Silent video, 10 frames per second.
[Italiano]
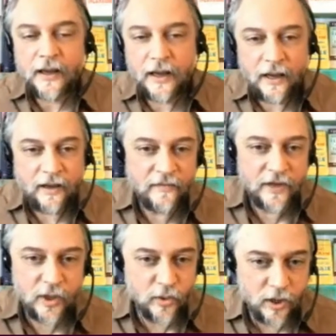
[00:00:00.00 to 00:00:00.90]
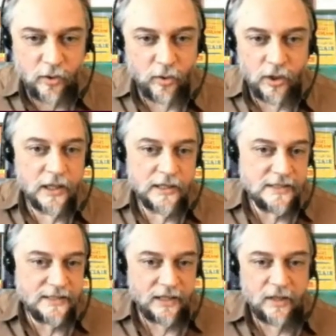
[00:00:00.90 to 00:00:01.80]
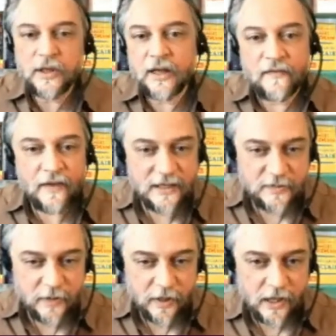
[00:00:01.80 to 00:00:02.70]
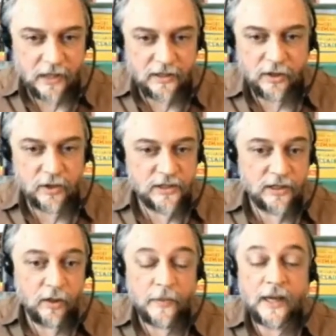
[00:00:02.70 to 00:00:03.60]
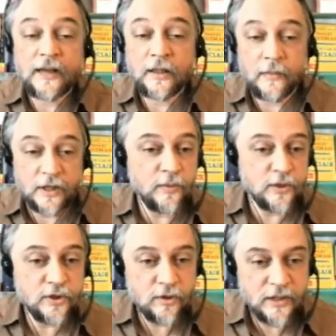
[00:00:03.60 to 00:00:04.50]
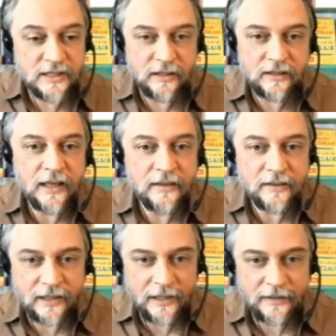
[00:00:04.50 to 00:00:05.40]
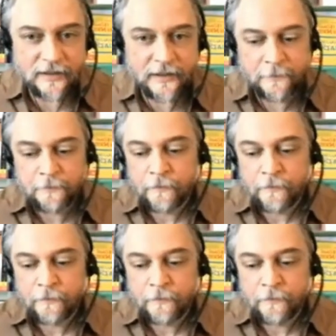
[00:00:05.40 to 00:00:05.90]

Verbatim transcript: avere una call in streaming e va a risparmiare dei costi da una parte, ma ci possono essere tante altre